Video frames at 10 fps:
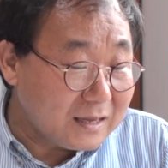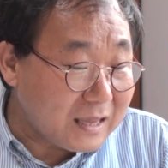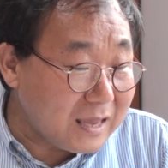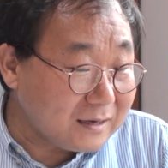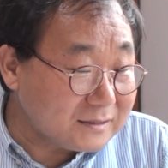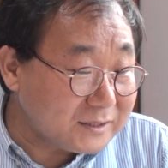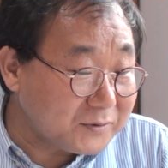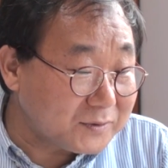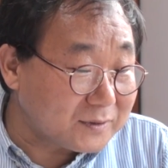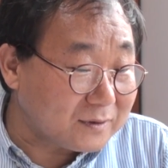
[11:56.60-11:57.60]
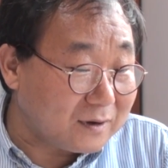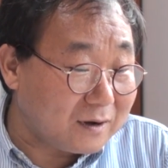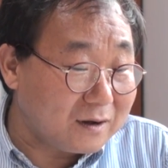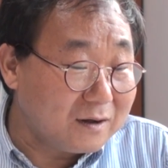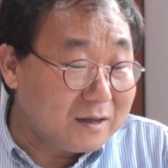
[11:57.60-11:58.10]
계획을 세우는 거,
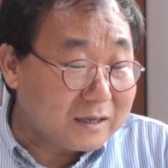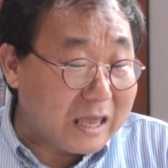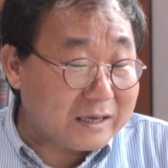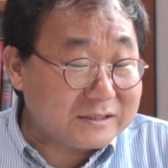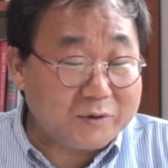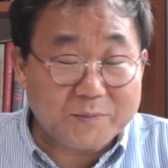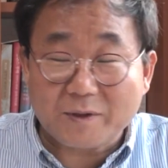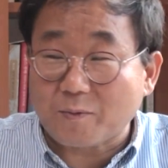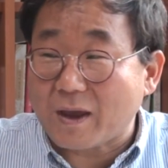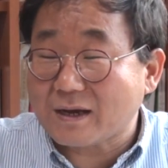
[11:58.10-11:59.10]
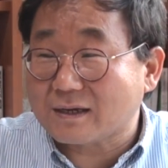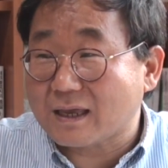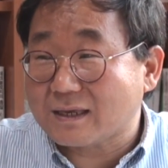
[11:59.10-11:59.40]
계획 세우면 왜 그게